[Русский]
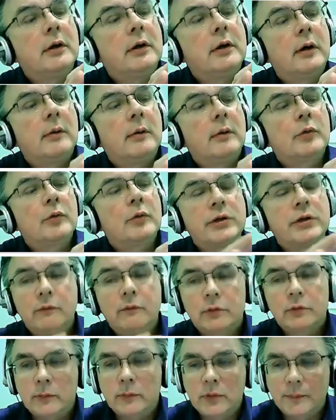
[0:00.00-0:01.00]
можно его там
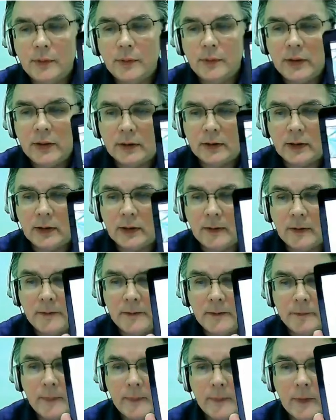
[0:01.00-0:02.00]
дополнительно
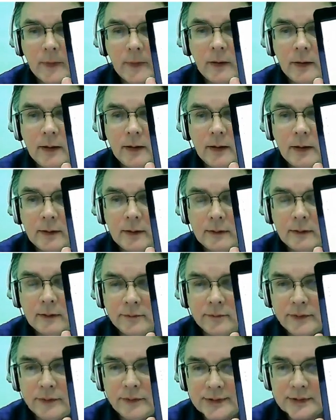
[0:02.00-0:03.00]

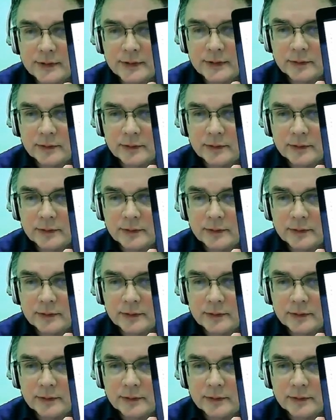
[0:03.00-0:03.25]
вывести.